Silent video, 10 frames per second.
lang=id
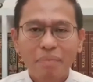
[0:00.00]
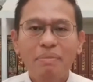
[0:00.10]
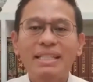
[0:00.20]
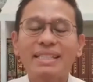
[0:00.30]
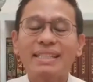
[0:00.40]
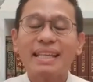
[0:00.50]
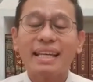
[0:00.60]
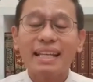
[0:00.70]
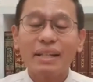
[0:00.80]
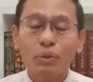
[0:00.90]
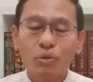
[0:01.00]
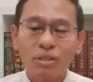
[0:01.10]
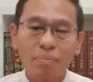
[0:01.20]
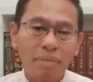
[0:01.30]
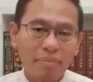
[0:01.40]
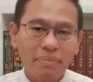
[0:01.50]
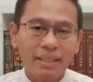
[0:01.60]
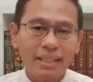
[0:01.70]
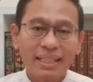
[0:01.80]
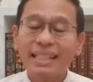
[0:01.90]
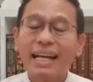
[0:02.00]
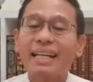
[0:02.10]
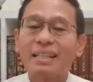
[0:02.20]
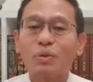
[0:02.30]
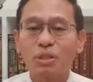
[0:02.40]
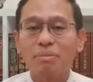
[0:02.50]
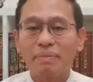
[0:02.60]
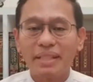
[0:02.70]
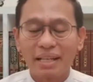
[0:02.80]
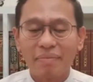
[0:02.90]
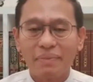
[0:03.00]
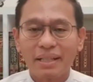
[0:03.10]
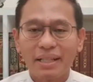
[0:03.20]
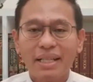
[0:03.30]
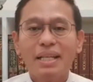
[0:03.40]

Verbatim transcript: Misterius sebabnya, kita nggak tahu sebabnya apa.